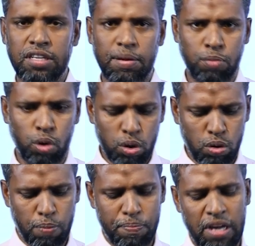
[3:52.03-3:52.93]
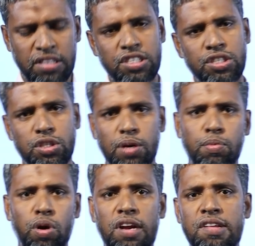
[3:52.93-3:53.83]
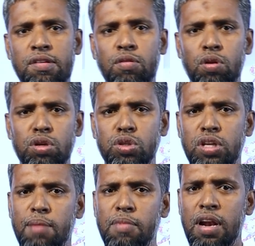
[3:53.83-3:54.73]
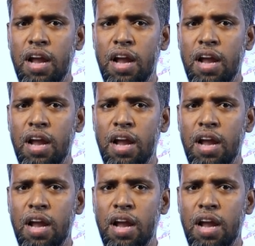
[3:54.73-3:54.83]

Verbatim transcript: যে বইগুলো পেয়েছি সেই বইগুলোর যদি আমরা